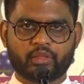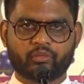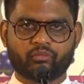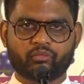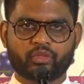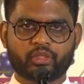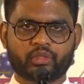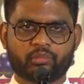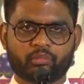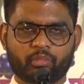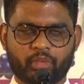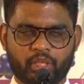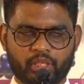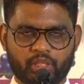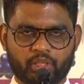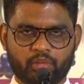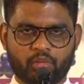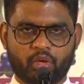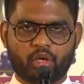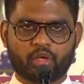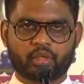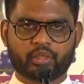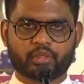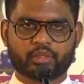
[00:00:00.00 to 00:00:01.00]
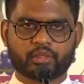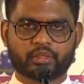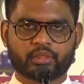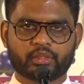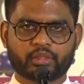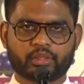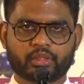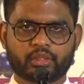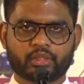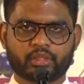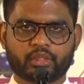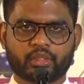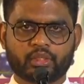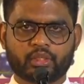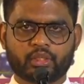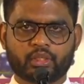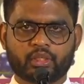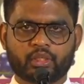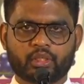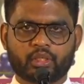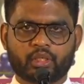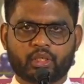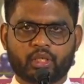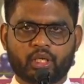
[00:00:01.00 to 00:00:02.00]
విత్ మై గాడ్
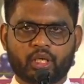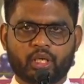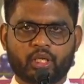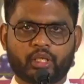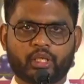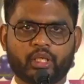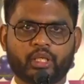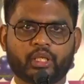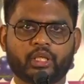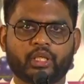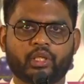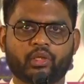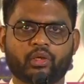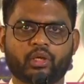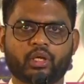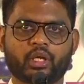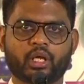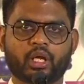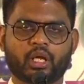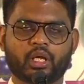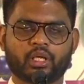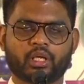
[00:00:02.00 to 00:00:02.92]
అనే ఈ యొక్క